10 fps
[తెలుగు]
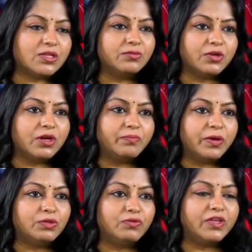అసలు
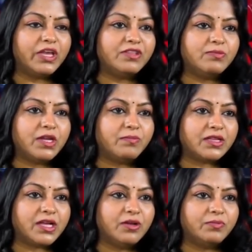ప్రభుత్వం ఏ విధమైన
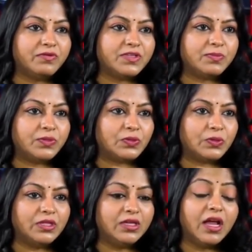పథకాలు
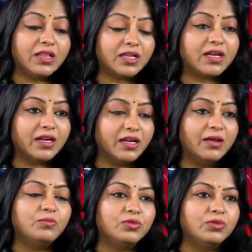ప్రవేశపెడుతోంది
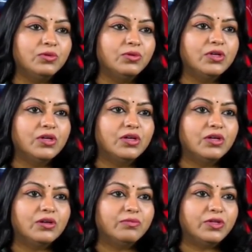అంతకన్నా ముందు
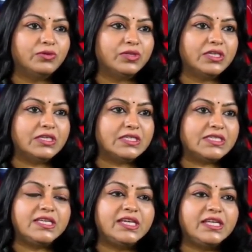మీరు ఈ
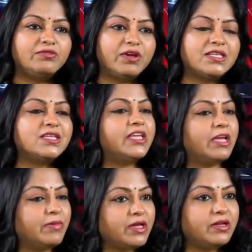సిఈడి e ద్వారా అసలు
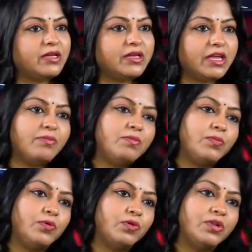ఏమేమి
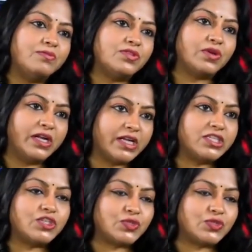ఏమేమి ప్రోగ్రామ్స్ కండక్ట్